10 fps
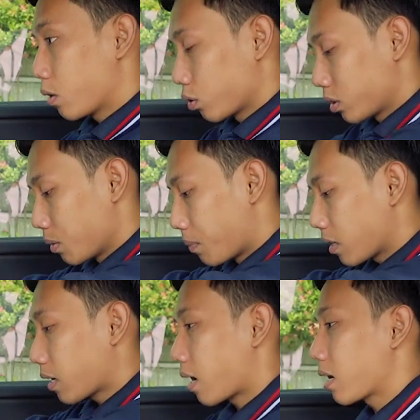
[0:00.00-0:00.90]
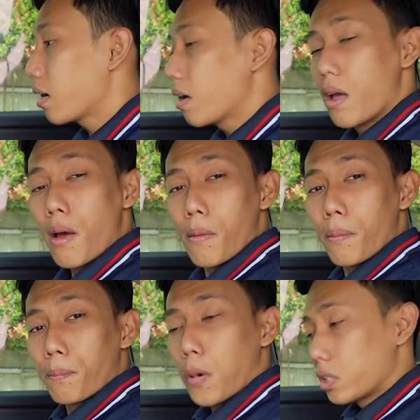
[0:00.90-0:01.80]
kursi depan karena
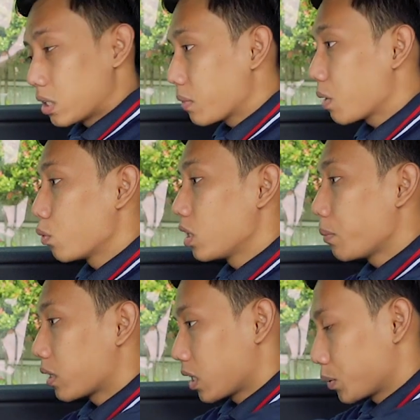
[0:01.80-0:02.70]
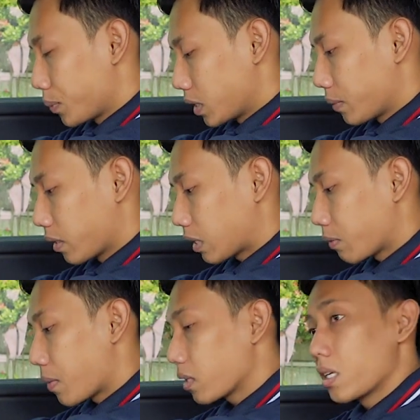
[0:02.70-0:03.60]
Posisi mengemudi Mercedes-Benz B-Class
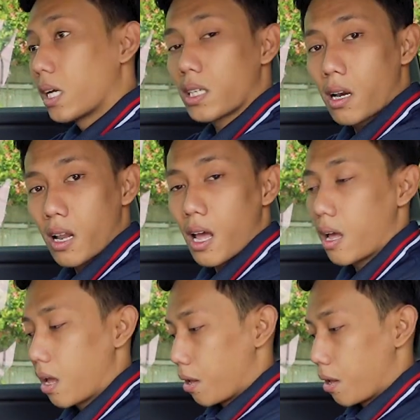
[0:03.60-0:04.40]
memang tidak serendah